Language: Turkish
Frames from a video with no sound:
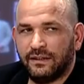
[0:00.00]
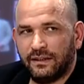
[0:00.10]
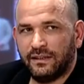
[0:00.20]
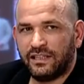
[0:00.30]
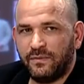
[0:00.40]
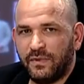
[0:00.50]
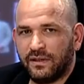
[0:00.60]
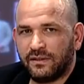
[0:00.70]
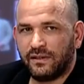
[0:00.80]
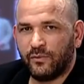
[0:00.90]
şimdi
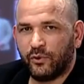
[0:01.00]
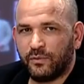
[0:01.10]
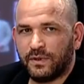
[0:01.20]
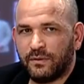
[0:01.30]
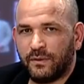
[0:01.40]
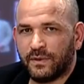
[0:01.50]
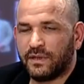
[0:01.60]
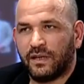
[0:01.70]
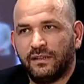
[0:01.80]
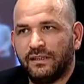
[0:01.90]
hatırlamıyorum ismini ama
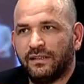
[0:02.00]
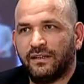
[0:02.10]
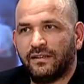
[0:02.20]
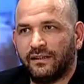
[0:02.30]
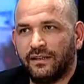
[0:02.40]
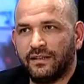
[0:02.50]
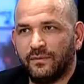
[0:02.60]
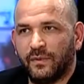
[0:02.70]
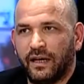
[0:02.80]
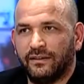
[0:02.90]
Saadettin Tantan diye
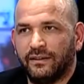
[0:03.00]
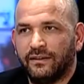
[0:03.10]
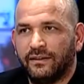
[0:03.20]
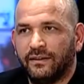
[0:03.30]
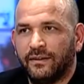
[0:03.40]
isim geldi. Evet.